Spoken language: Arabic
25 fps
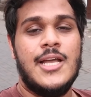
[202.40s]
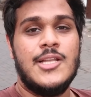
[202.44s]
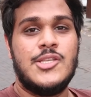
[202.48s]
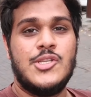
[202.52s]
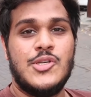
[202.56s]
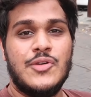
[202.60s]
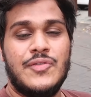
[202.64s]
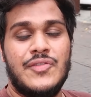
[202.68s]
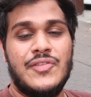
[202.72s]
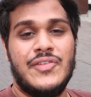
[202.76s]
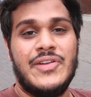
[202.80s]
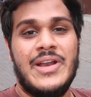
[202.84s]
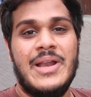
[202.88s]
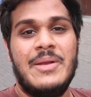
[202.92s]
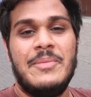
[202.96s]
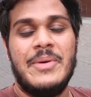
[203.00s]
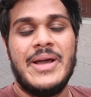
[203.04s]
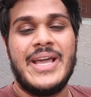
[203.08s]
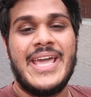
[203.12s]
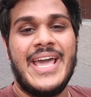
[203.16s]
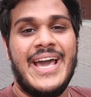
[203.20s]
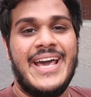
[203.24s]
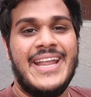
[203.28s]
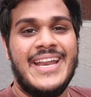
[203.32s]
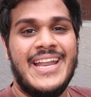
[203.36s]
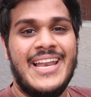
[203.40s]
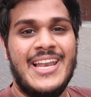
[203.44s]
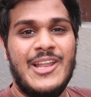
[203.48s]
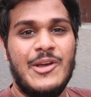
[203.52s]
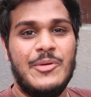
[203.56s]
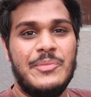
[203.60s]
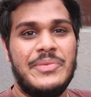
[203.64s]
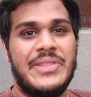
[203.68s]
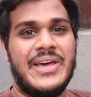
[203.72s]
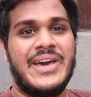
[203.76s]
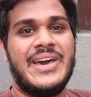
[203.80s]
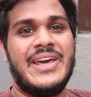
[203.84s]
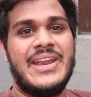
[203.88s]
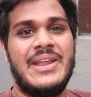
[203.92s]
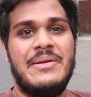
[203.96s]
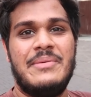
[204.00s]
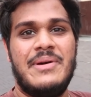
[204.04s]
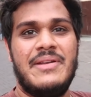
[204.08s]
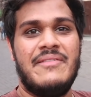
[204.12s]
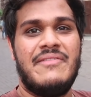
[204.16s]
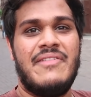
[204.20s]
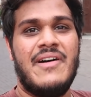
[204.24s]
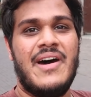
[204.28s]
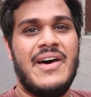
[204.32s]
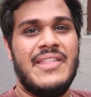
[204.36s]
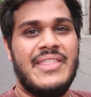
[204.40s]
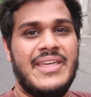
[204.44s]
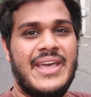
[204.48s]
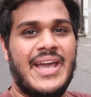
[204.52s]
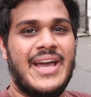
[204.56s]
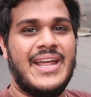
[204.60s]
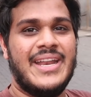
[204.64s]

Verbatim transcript: تشوفون المكان اليوم تقريبا فاضي